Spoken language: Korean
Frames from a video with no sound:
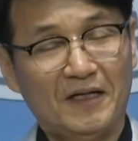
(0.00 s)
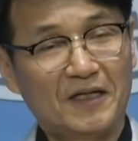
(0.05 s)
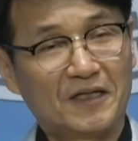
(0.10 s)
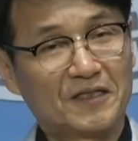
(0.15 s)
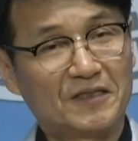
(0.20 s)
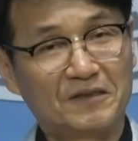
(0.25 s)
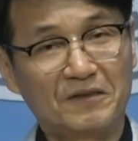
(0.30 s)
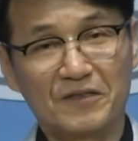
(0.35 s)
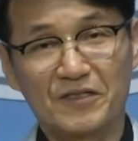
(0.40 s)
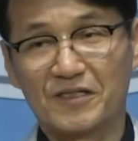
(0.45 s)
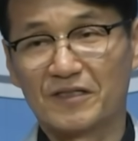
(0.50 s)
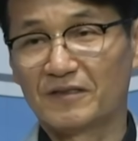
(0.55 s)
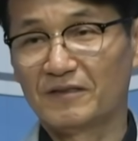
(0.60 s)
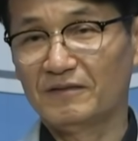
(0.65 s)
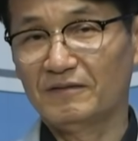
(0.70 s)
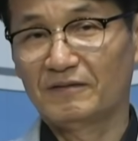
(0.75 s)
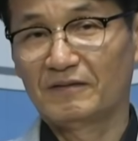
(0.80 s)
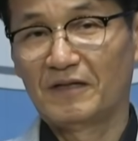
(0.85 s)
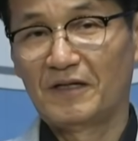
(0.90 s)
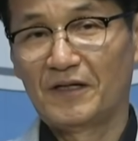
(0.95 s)

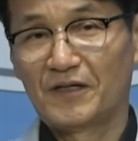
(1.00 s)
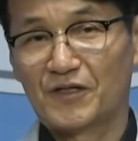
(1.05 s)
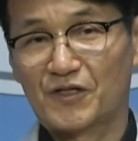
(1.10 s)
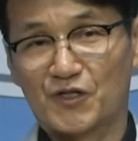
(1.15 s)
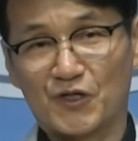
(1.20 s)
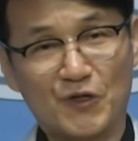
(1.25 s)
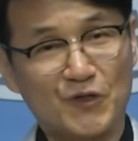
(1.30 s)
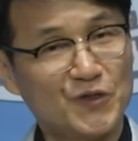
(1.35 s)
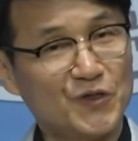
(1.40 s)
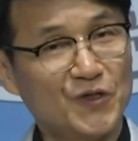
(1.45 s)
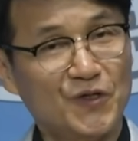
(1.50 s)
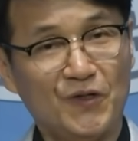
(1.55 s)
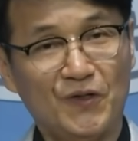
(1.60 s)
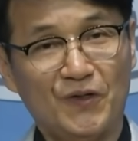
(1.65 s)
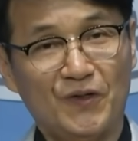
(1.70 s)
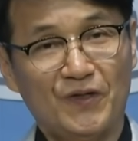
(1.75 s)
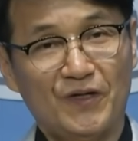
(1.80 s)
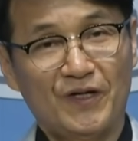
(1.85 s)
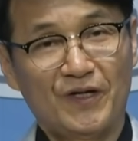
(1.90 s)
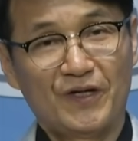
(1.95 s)
그것은 전혀